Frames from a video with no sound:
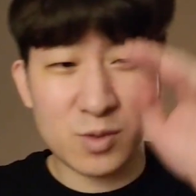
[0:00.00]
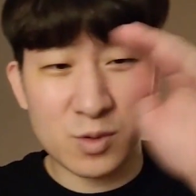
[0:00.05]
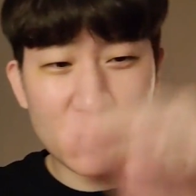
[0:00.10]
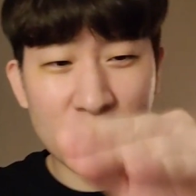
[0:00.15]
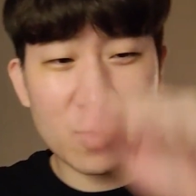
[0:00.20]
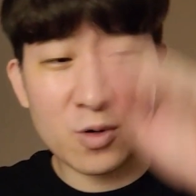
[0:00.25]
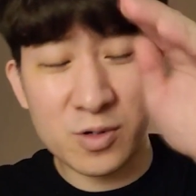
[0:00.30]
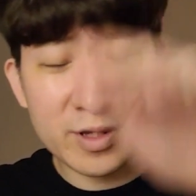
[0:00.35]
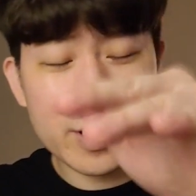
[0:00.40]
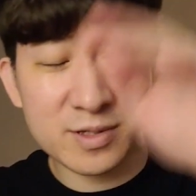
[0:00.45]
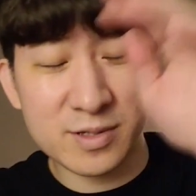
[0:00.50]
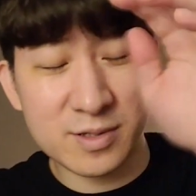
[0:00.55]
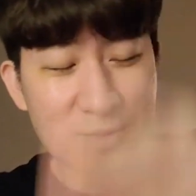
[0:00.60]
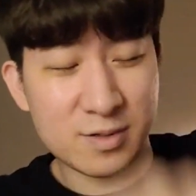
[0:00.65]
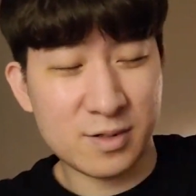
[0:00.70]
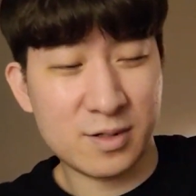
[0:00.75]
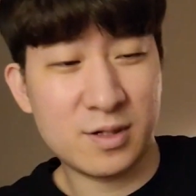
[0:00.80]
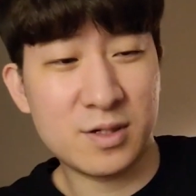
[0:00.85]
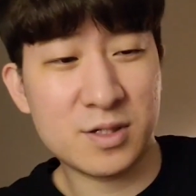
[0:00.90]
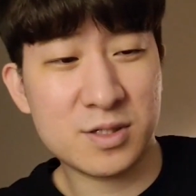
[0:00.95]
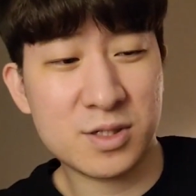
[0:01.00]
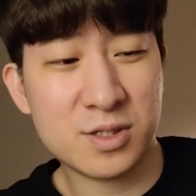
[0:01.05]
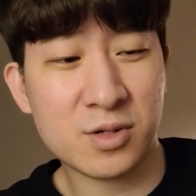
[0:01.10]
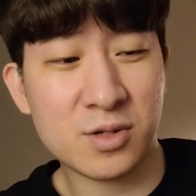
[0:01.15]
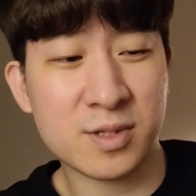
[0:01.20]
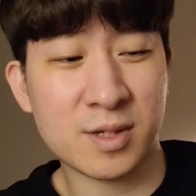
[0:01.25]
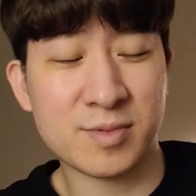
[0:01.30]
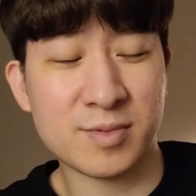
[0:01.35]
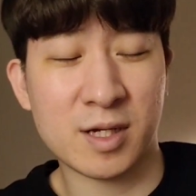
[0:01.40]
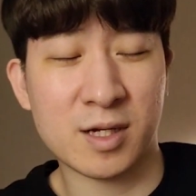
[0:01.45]
横で
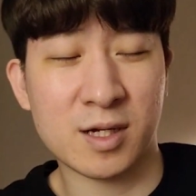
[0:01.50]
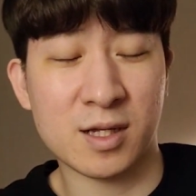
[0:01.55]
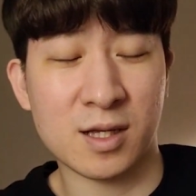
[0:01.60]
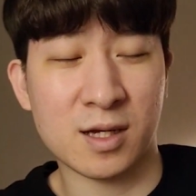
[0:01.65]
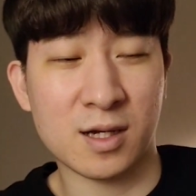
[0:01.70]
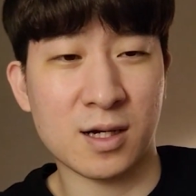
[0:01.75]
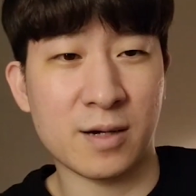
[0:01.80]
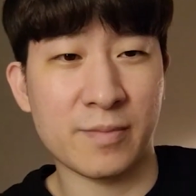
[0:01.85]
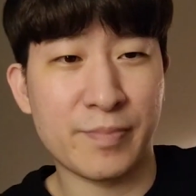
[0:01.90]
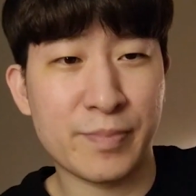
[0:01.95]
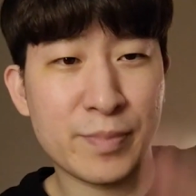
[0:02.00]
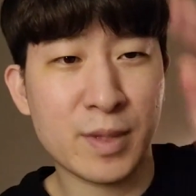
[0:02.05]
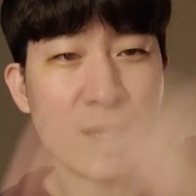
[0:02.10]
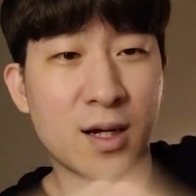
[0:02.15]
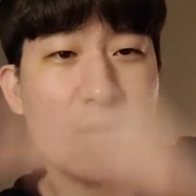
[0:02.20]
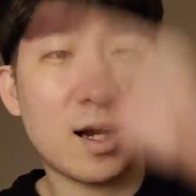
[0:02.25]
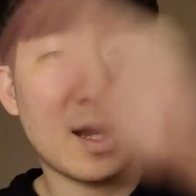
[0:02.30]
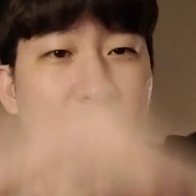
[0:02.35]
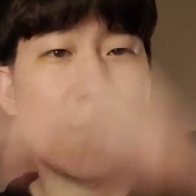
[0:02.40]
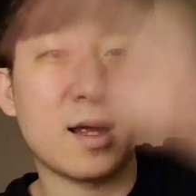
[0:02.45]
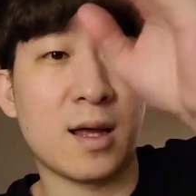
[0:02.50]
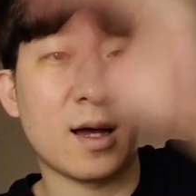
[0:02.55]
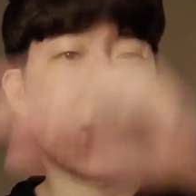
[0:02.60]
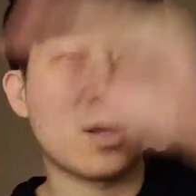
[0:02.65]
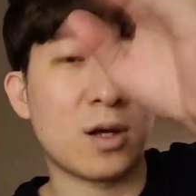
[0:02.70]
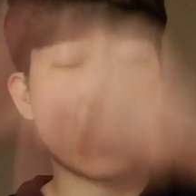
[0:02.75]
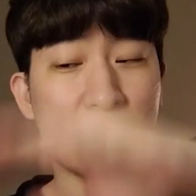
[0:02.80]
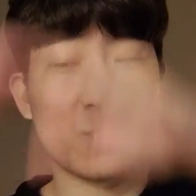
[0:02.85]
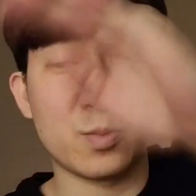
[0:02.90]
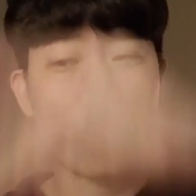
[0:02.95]
サルダムさんがなんか「あ, あの
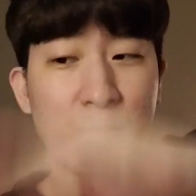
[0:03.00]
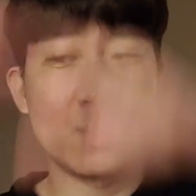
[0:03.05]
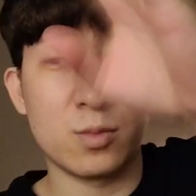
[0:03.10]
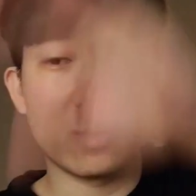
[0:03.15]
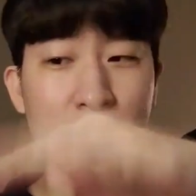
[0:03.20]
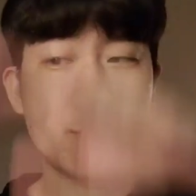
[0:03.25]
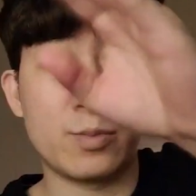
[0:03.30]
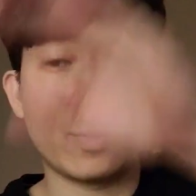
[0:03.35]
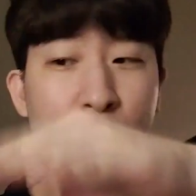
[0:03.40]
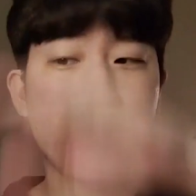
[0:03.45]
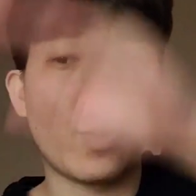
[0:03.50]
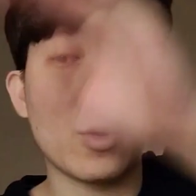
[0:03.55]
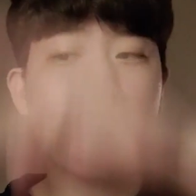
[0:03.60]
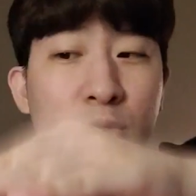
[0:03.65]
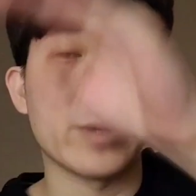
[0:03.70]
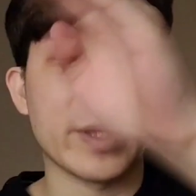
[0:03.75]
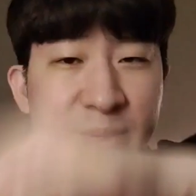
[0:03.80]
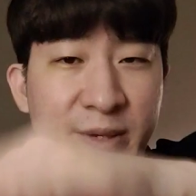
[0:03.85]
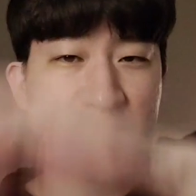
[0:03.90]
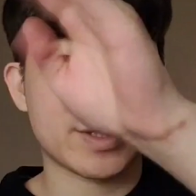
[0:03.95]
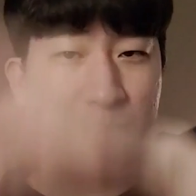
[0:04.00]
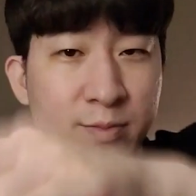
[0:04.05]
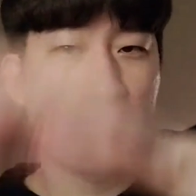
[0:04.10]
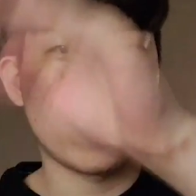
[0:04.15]
あのぼ僕もいます